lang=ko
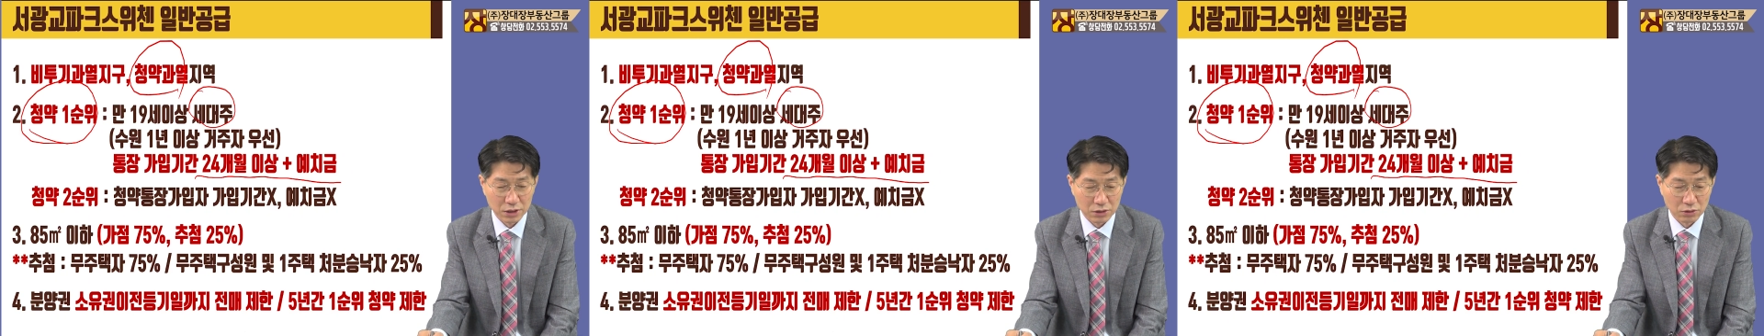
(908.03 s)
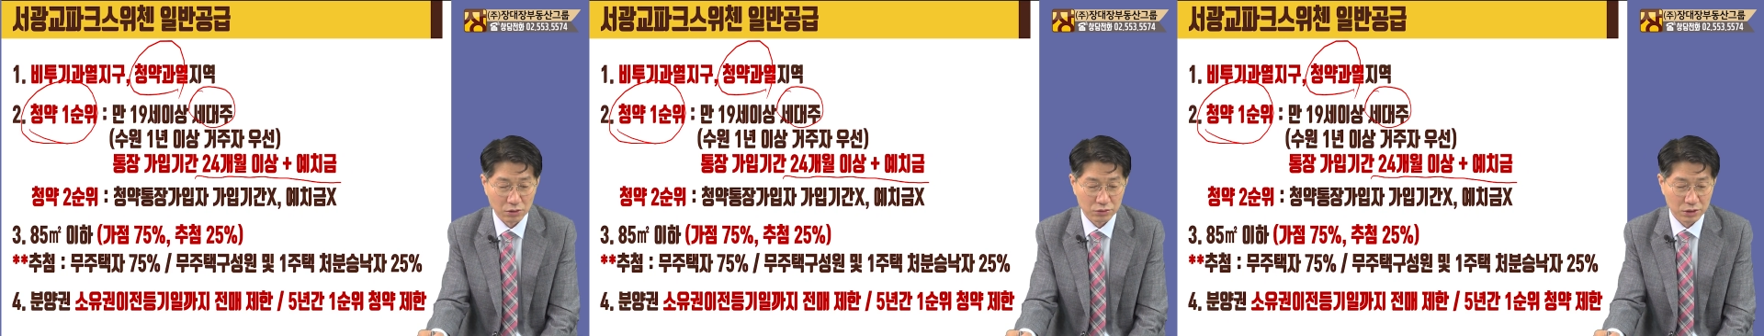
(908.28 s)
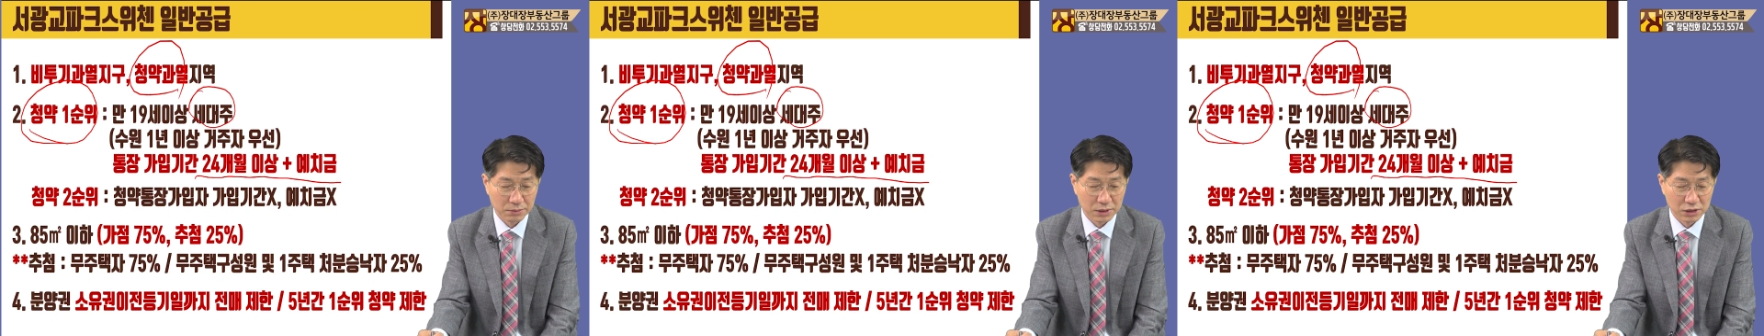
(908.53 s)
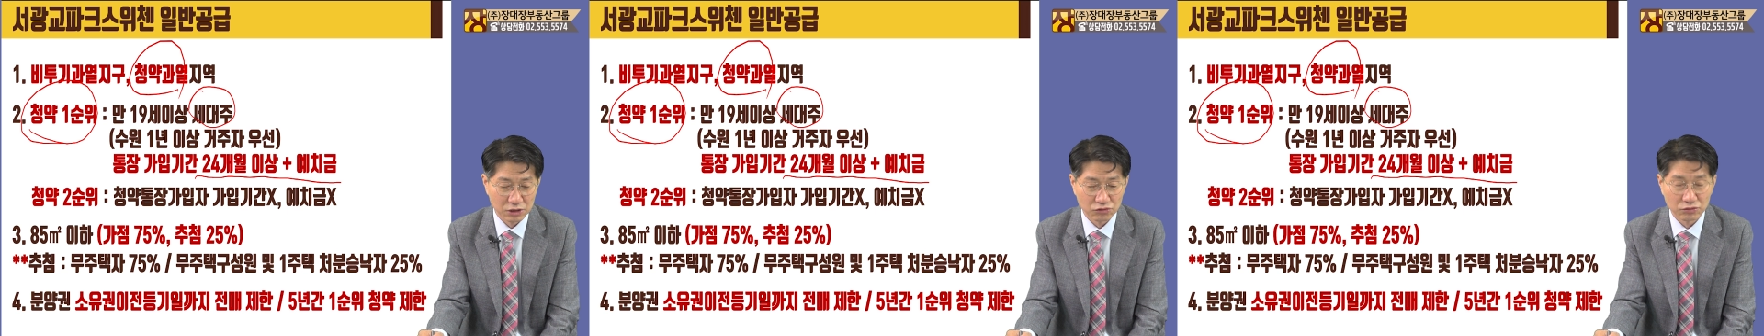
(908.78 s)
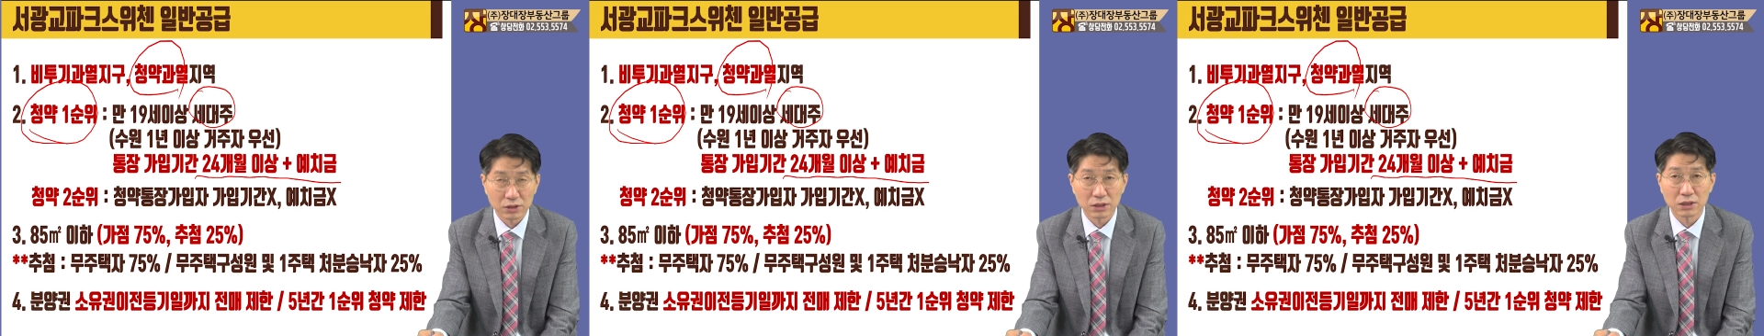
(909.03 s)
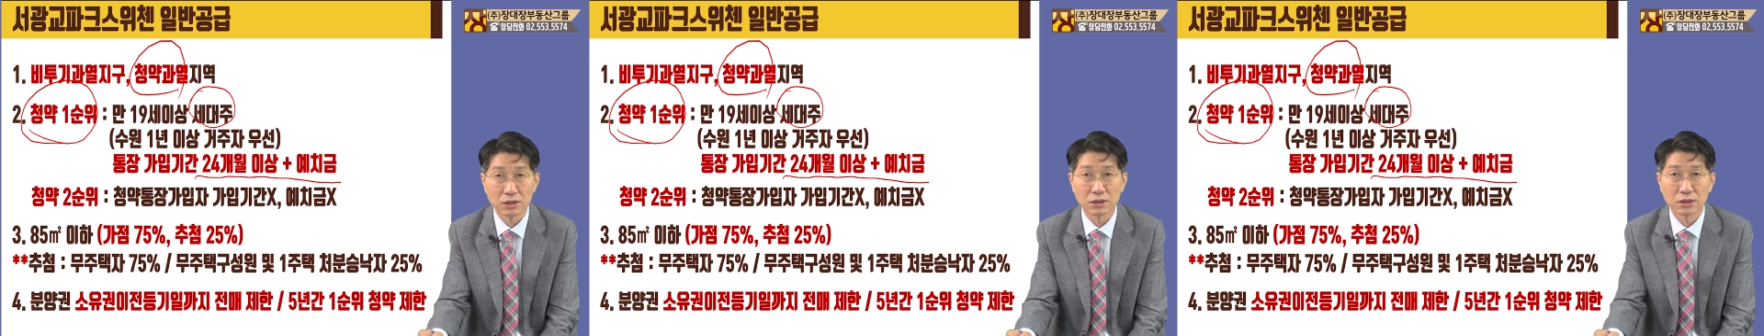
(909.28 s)
있고 그 다음에 이 순위가
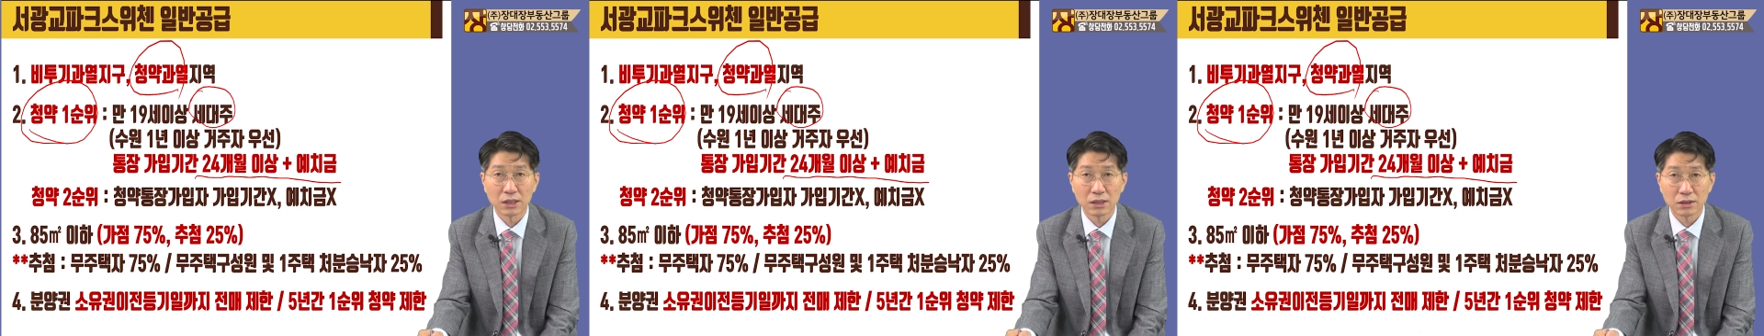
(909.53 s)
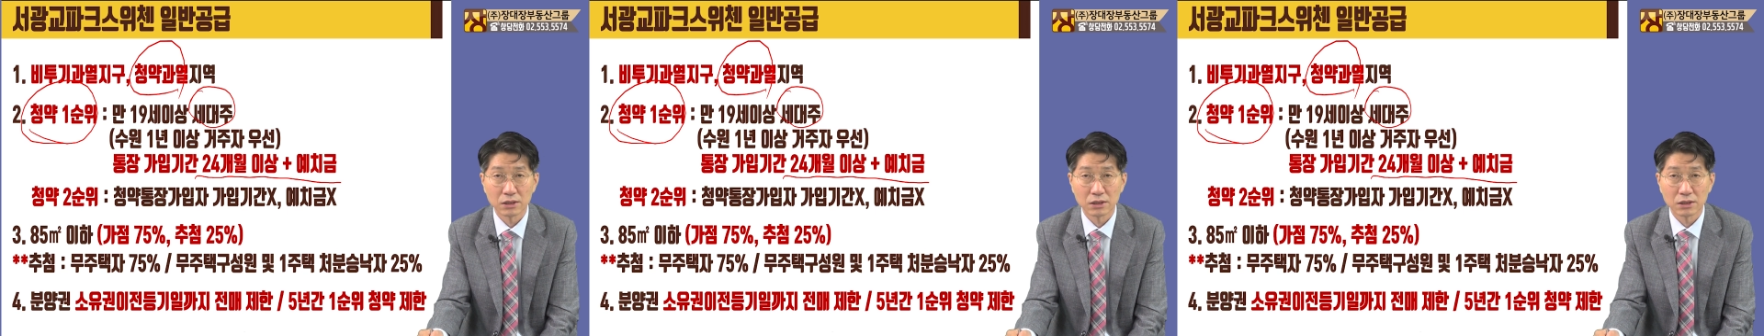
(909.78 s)
있는데